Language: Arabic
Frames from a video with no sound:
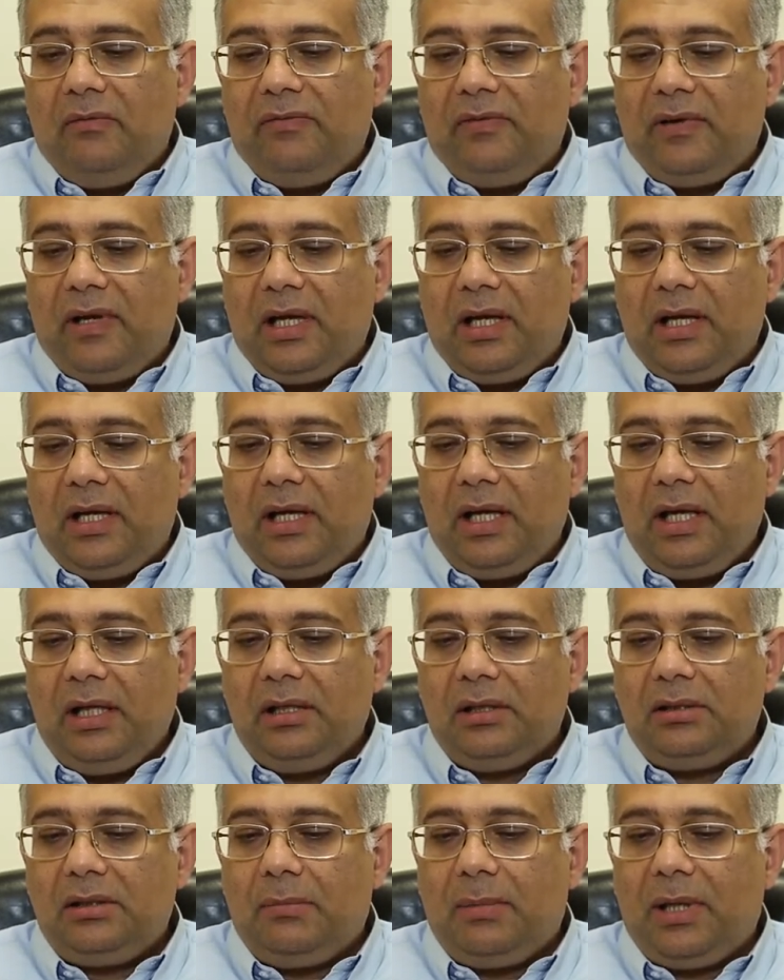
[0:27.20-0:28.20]

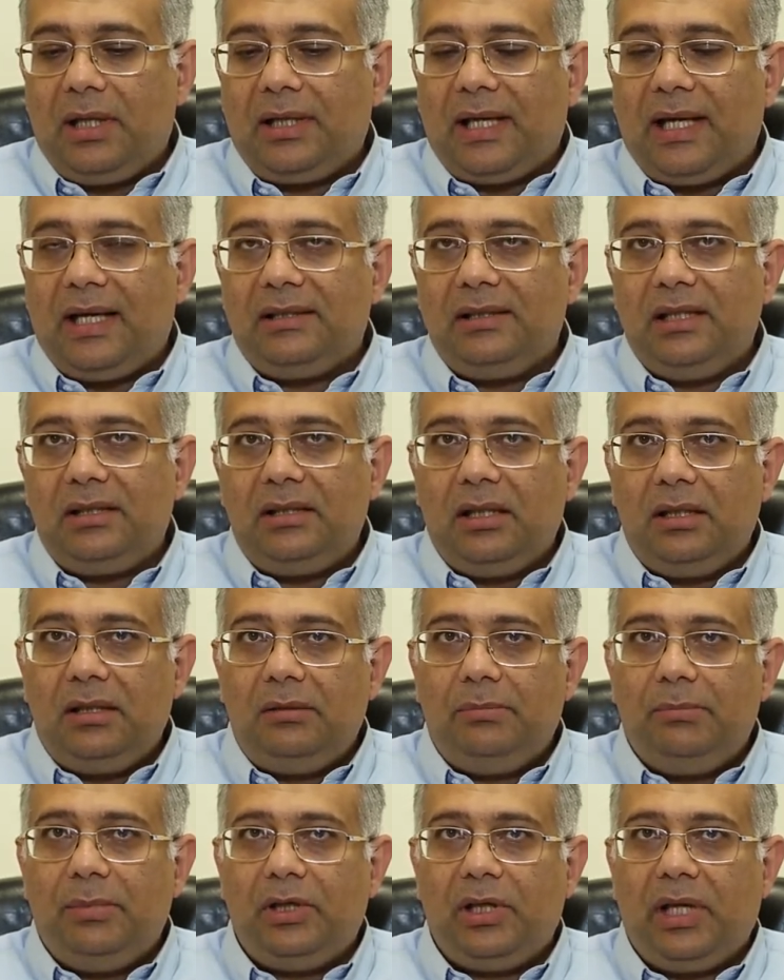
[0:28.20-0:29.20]
فاحنا طبعا عاده
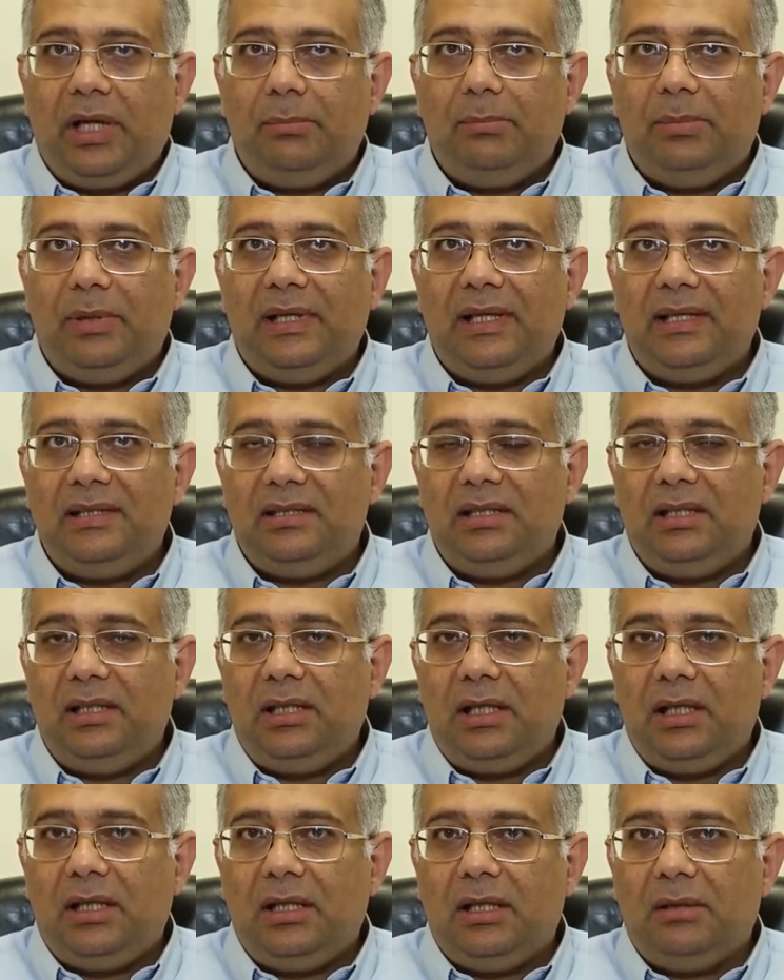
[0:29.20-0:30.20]
بنحب
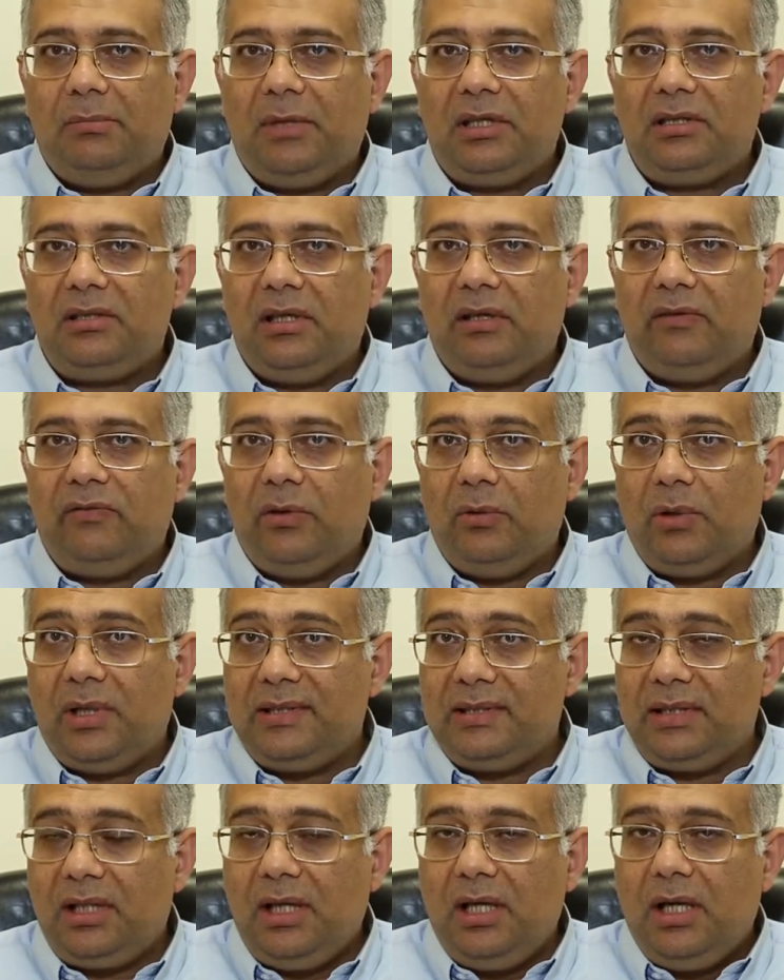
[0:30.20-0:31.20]
ندي آه، مصل
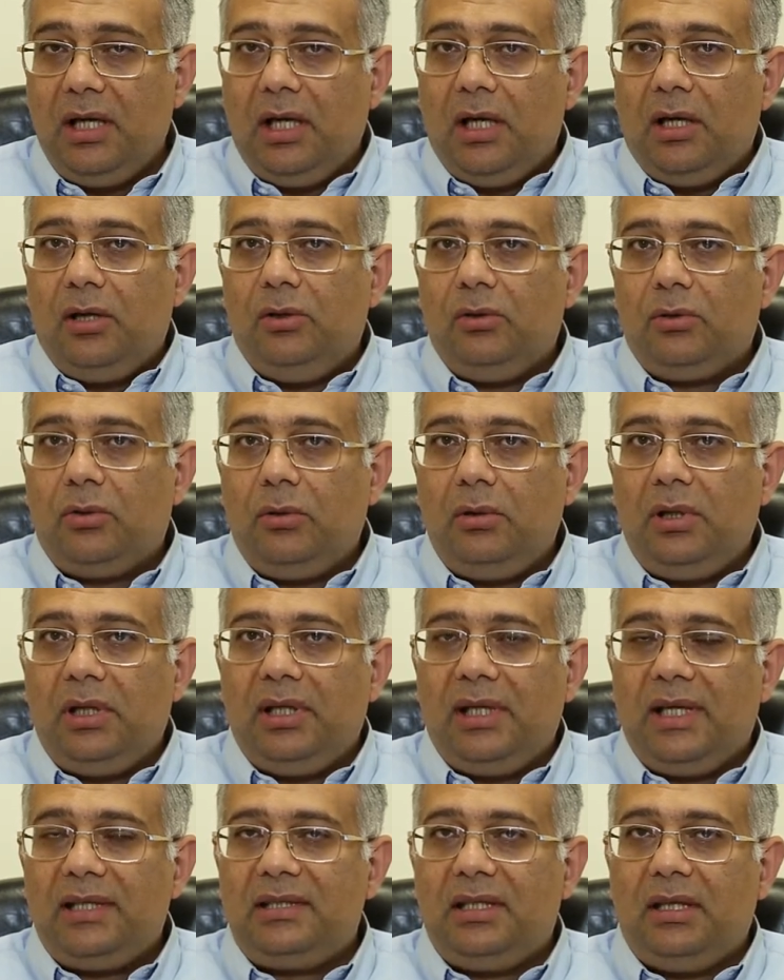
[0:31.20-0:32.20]
انفلونزا لكل
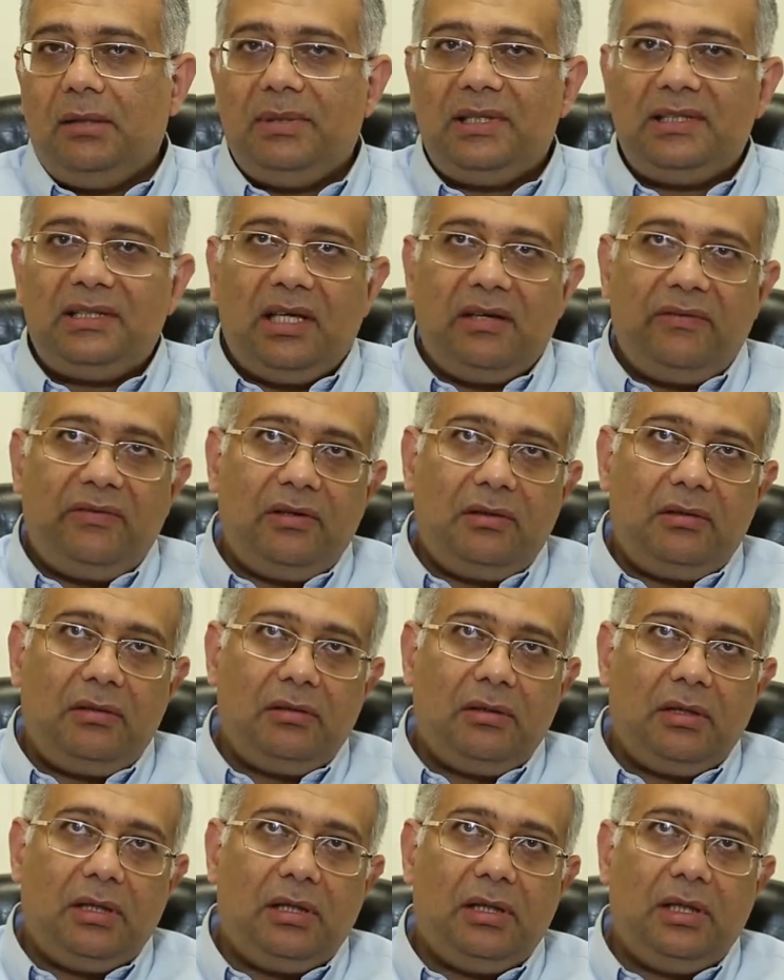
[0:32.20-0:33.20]
الناس اللي بتسافر
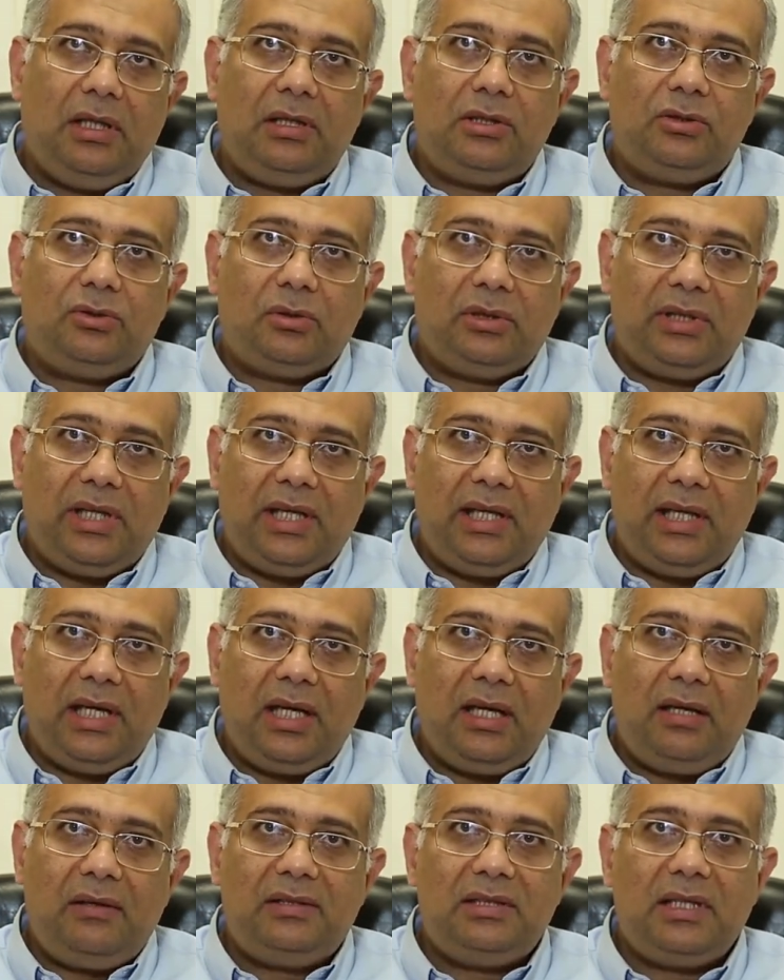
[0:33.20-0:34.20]

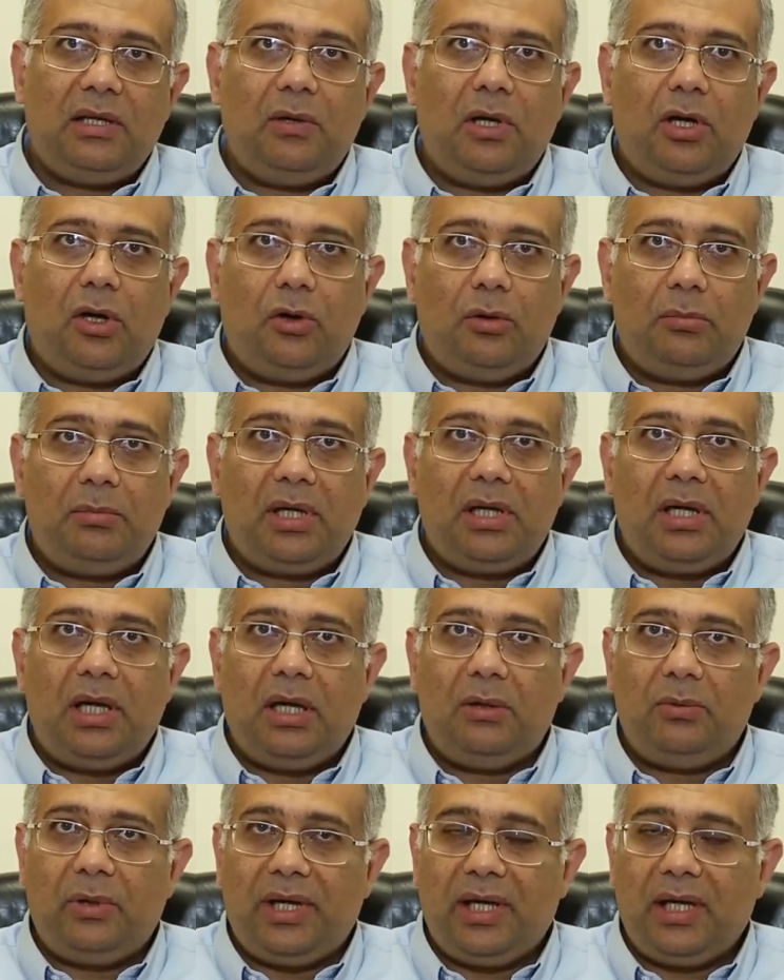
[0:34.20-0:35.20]
للسعوديه سواء عمره
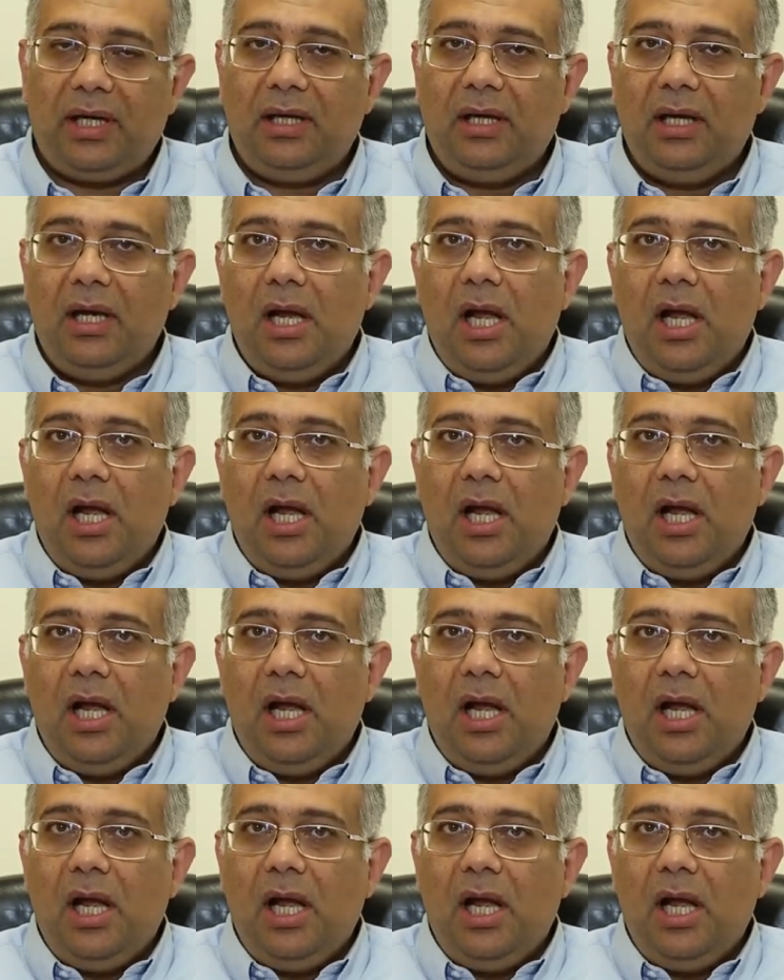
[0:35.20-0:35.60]
او حج